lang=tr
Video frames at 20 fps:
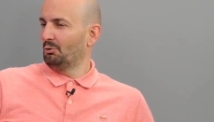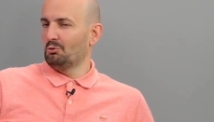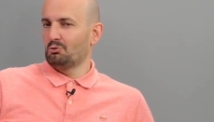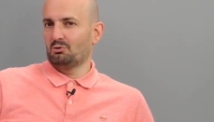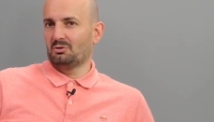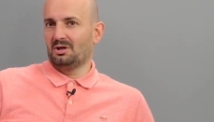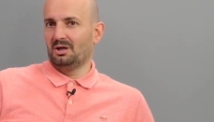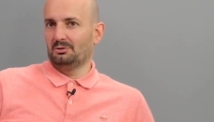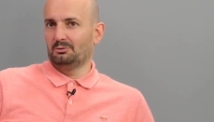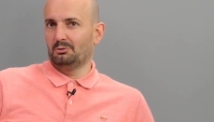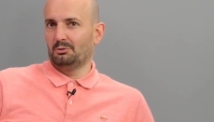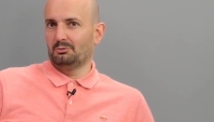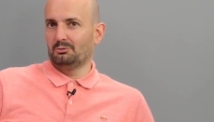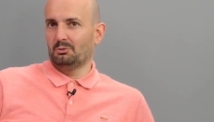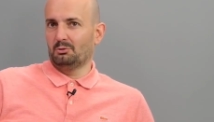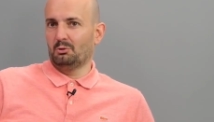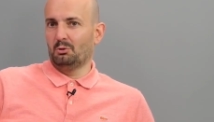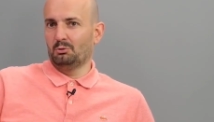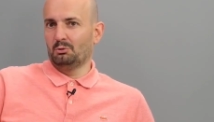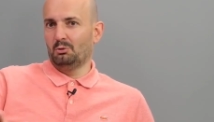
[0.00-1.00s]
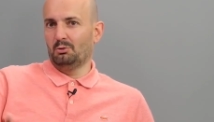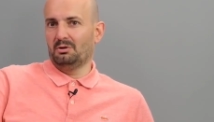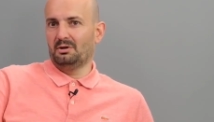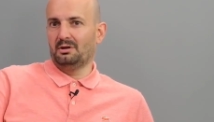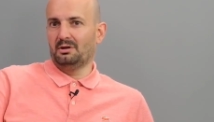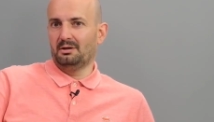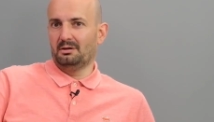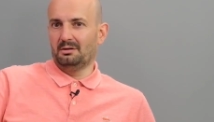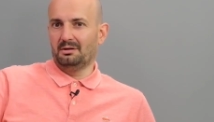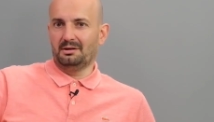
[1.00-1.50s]
oyuncu kadron yok. Onu
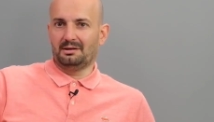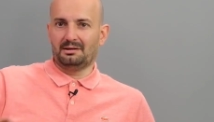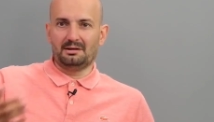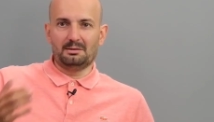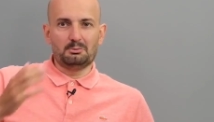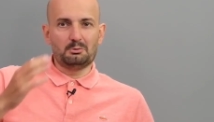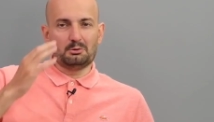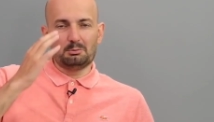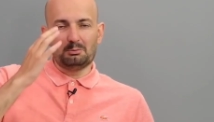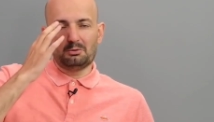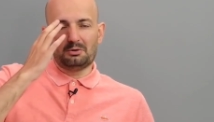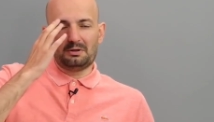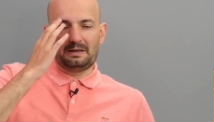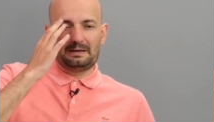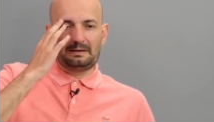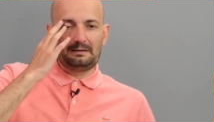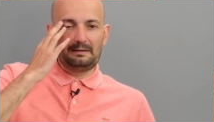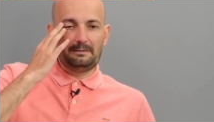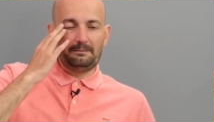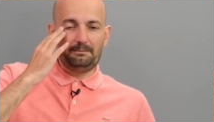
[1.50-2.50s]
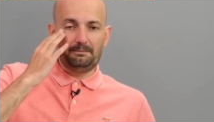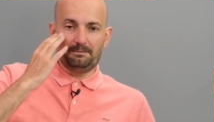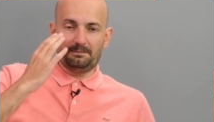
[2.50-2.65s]
oraya ekle, bunu buraya ekle.